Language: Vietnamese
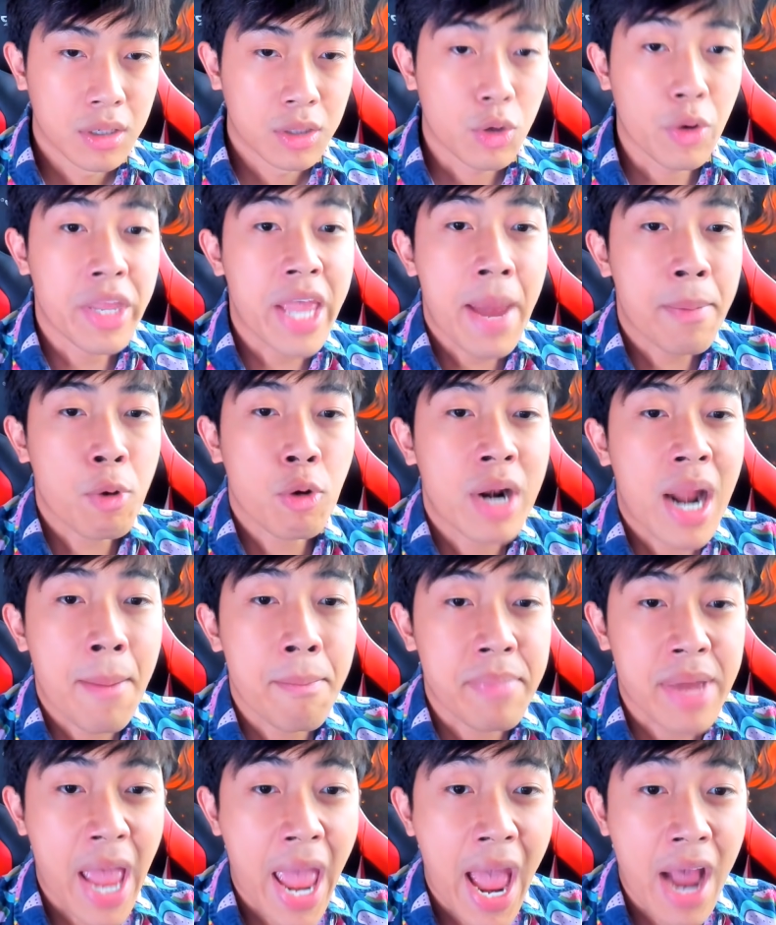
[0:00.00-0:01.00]
Đôi dép có
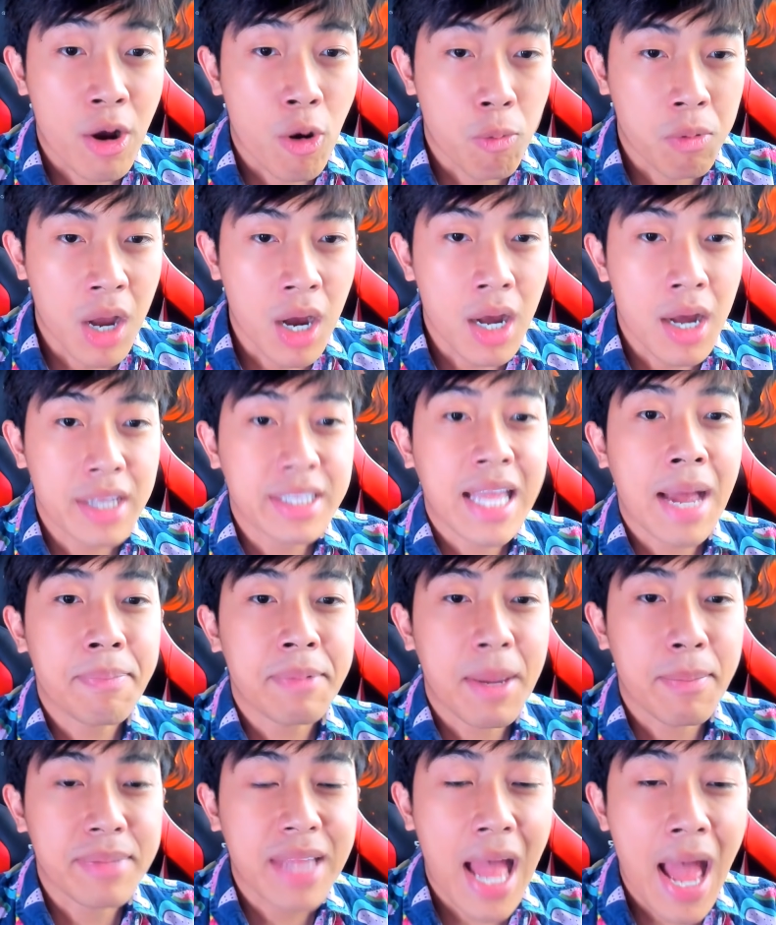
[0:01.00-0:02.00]
5 ngàn, cũng cước hết
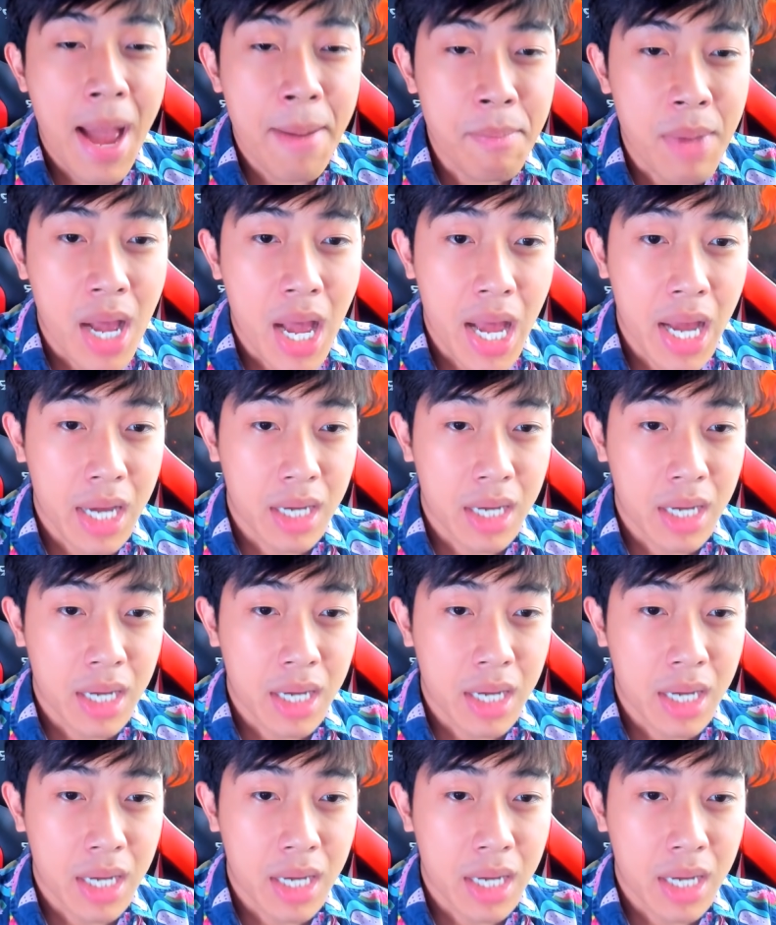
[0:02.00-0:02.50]
880 hả?